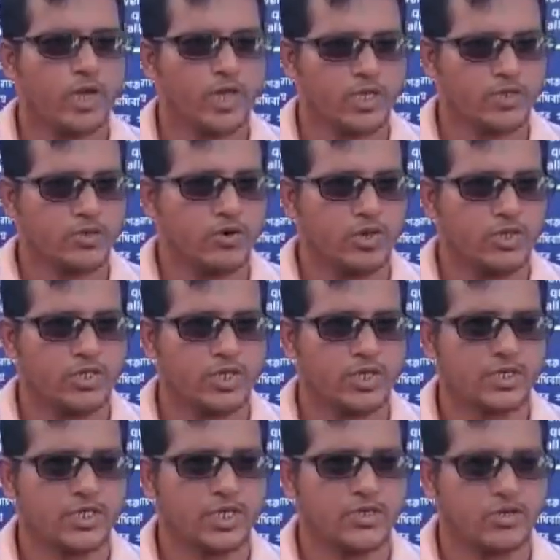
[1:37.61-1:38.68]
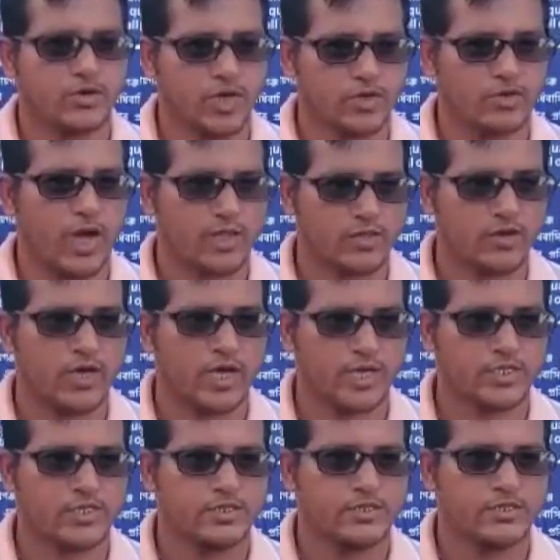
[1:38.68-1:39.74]
অনেক কিছু হচ্ছে সেই জন্য একটু আতঙ্কে
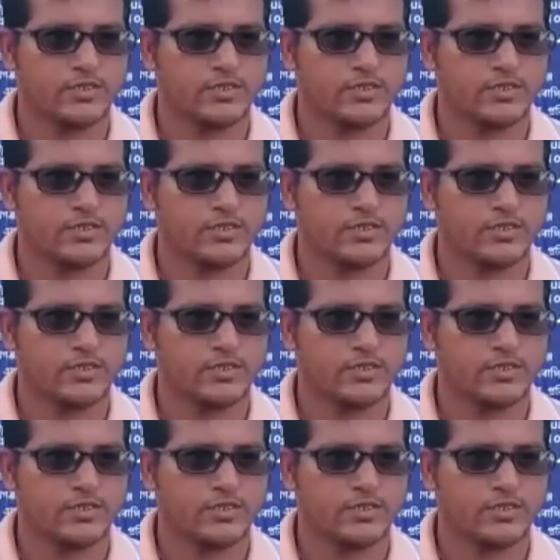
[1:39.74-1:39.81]
আসি